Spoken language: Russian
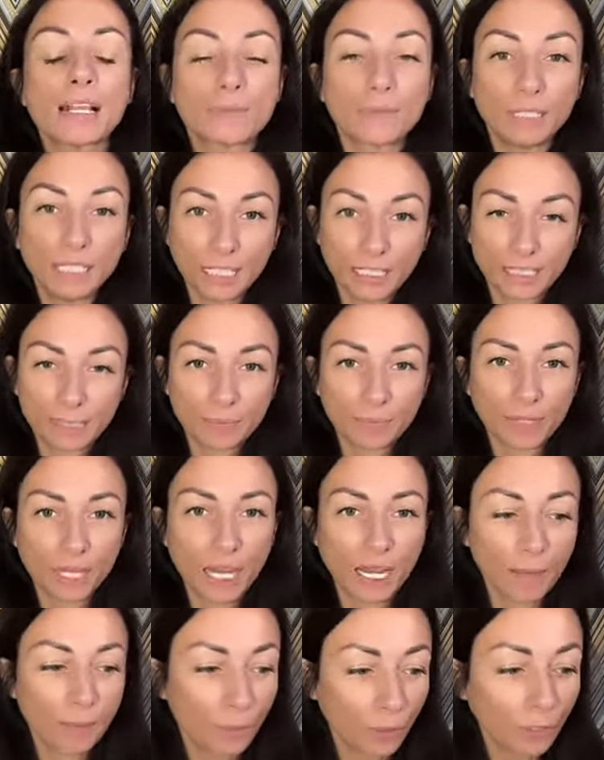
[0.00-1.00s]
Смотрите,
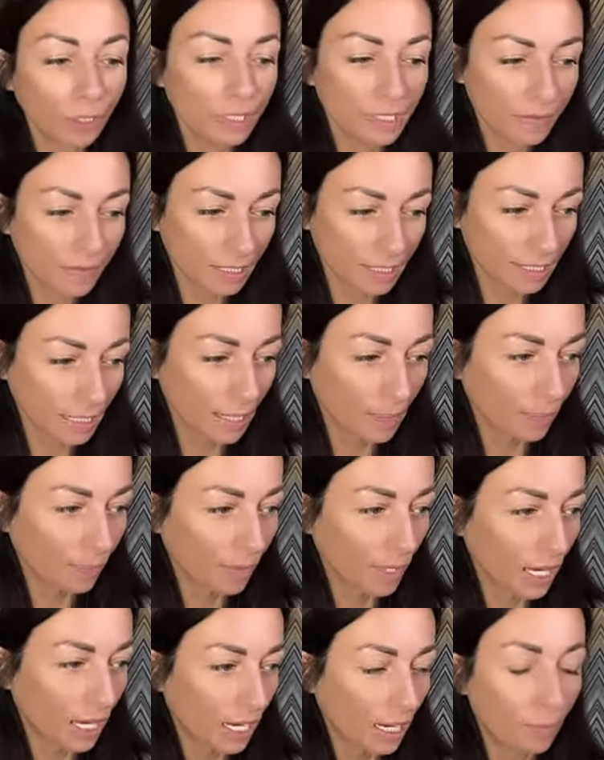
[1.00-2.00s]
а, про развитие.
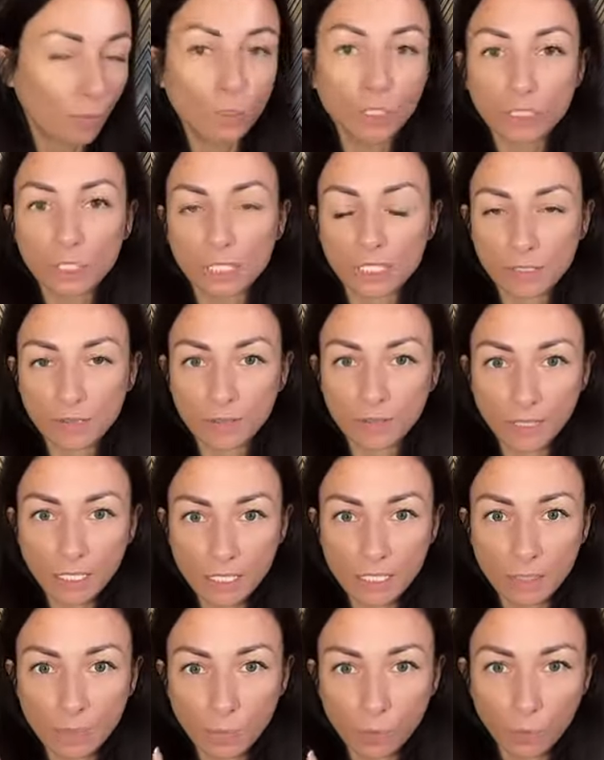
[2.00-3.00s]
А, можно
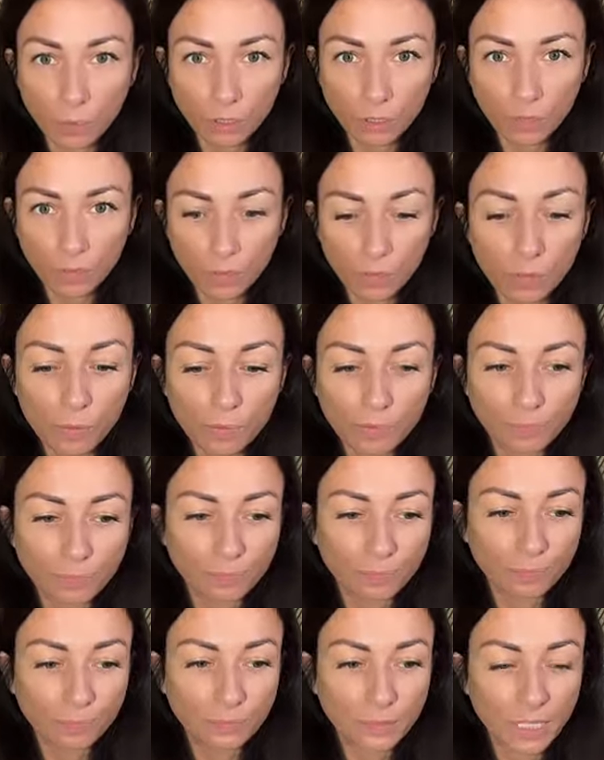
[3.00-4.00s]
развиваться по двум